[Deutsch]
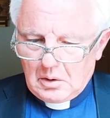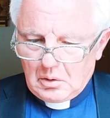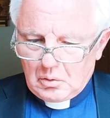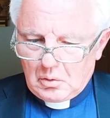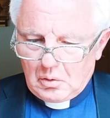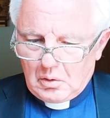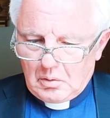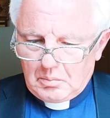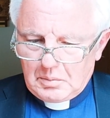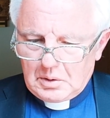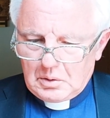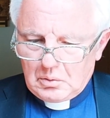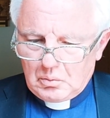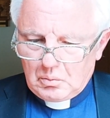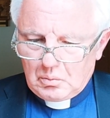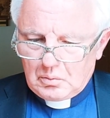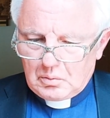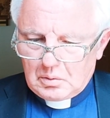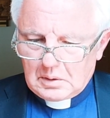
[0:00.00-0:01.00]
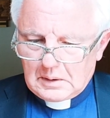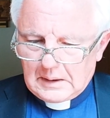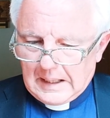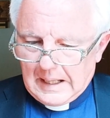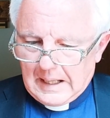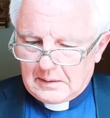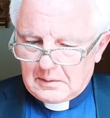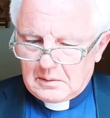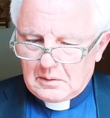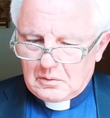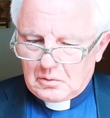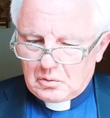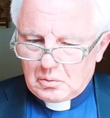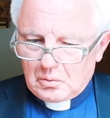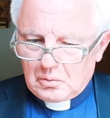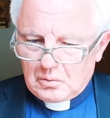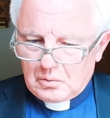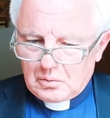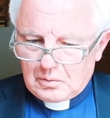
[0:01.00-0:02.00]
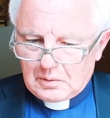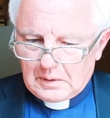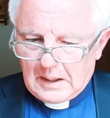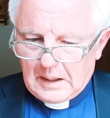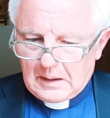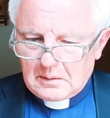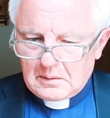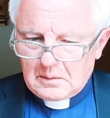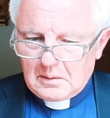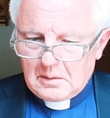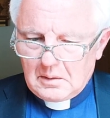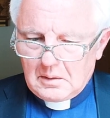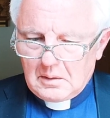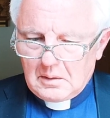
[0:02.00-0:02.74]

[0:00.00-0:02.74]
kommen und gratis sozusagen